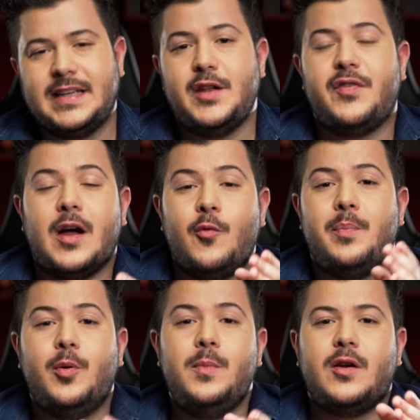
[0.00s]
significa
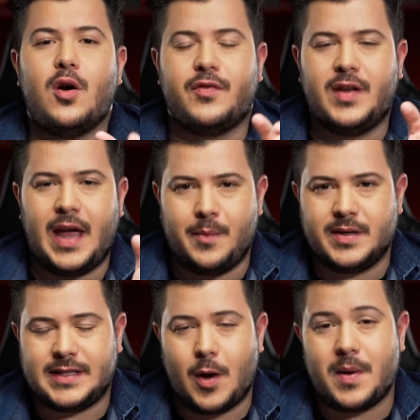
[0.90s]
Republic of
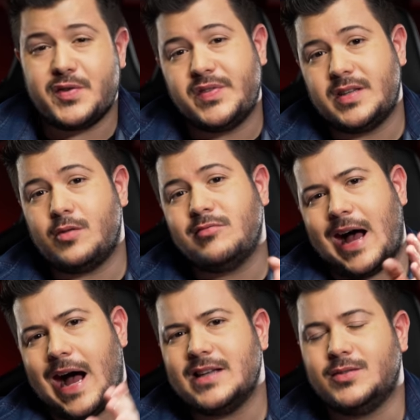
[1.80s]
Gamers, que é uma divisão
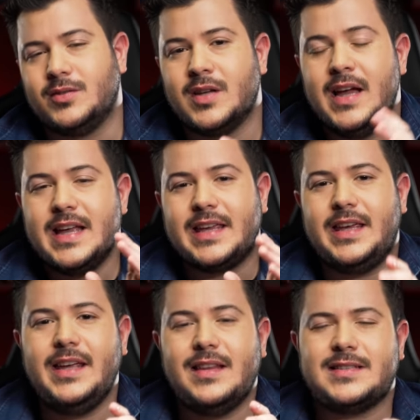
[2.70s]
da ASUS
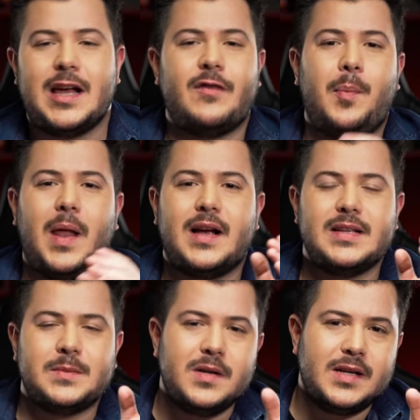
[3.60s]
que lançava
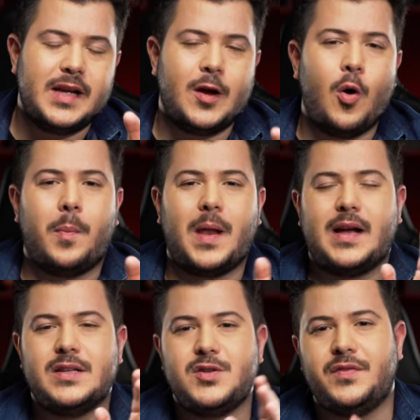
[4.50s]
placas-mãe ou
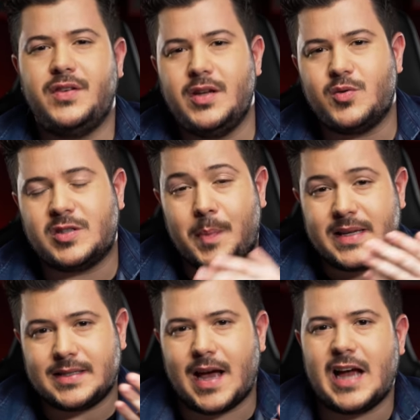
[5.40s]
placas de vídeo
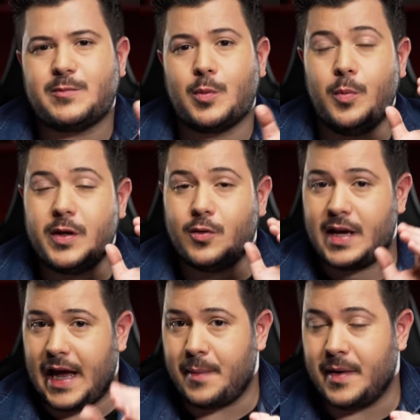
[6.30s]
especiais para o público
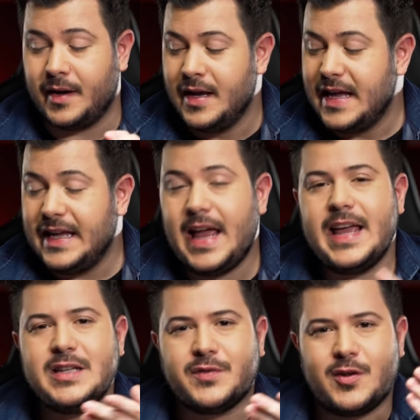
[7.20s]
gamer. E
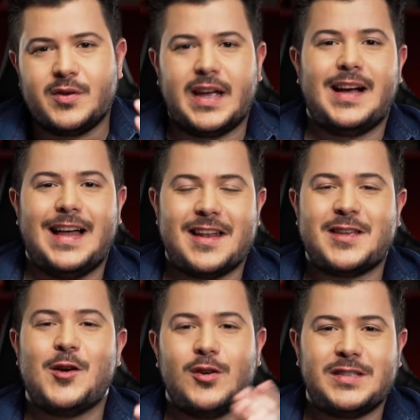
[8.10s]
aí eles viram que a
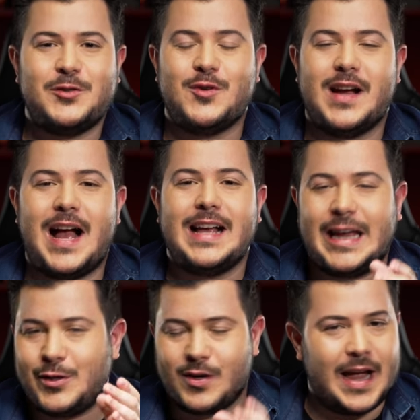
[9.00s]
galera que gosta de jogar,
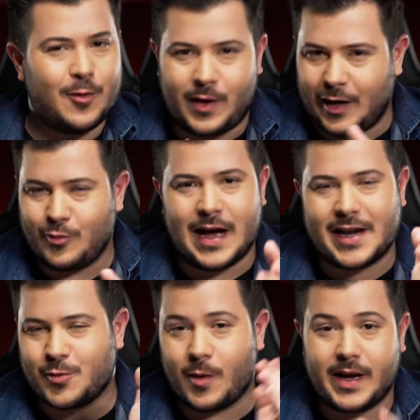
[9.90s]
quer jogar em qualquer
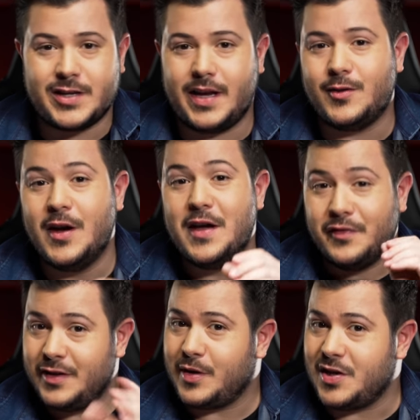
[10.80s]
lugar, de qualquer jeito,
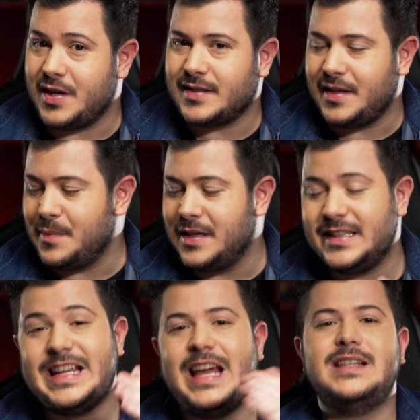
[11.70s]
viram que tinha essa
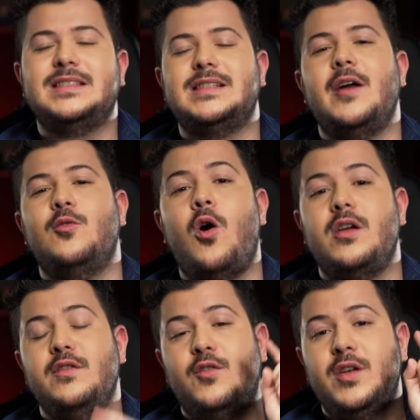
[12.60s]
demanda e aí lançaram o
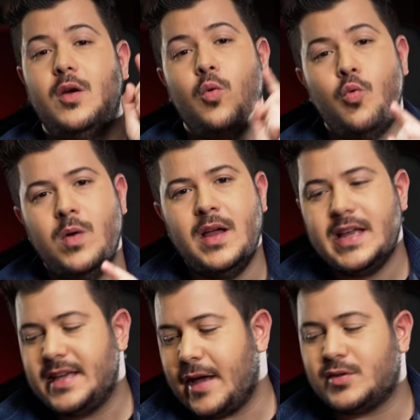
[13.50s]
ROG Phone 1,
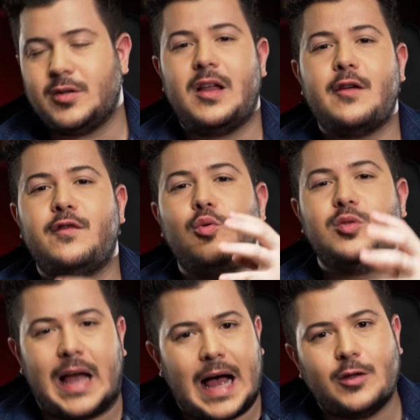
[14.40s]
que era o celular
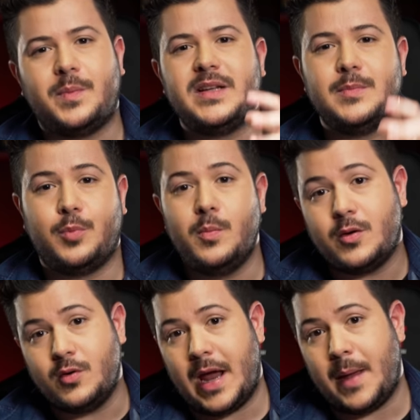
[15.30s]
voltado para esse público